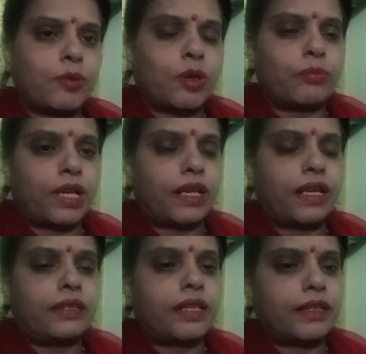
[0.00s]
आपको अपनाना
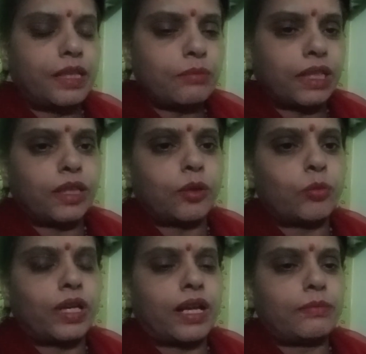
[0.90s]
है धरती माता को
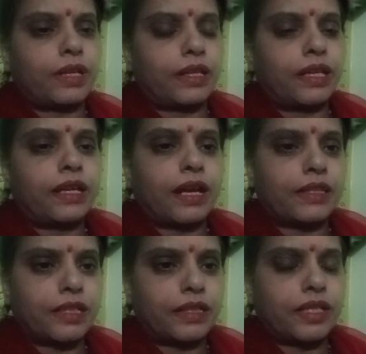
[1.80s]
प्रणाम करके
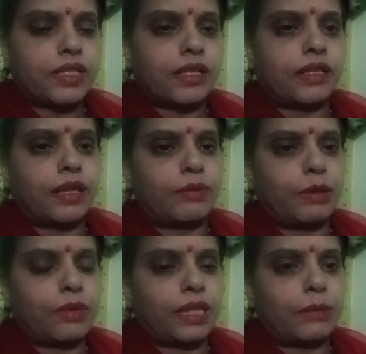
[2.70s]
हाथ से टच करके
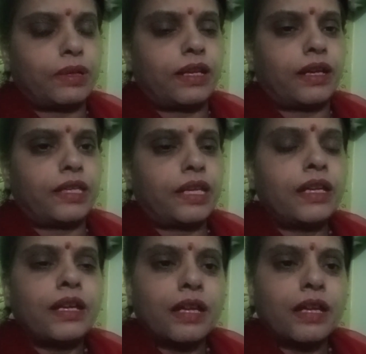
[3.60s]
अपने माथे पर लगाइए